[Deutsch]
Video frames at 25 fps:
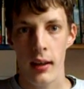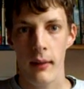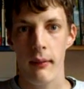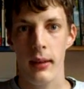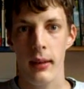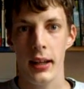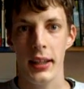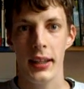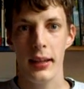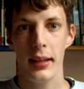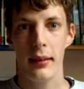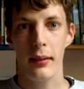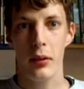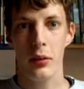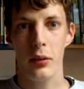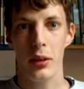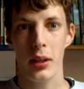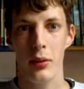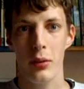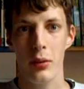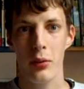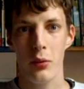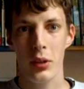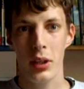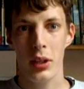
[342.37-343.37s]
weil ich jetzt auch
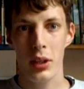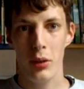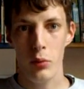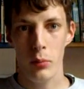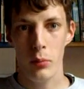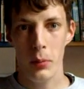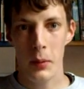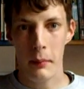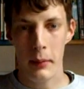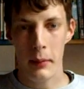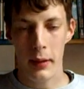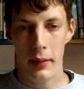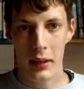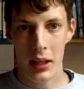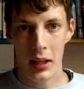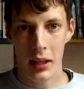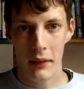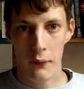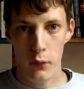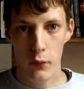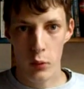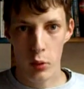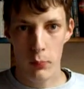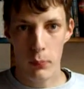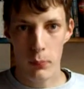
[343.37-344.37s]
nicht so der
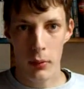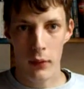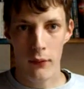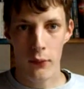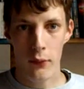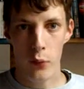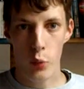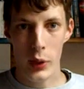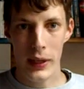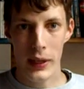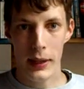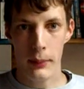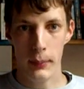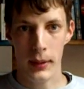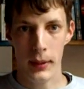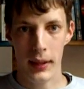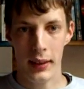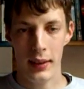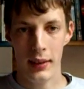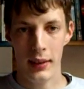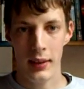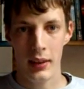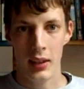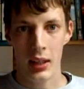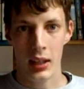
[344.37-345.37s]
übermäßige Fußballfreak bin.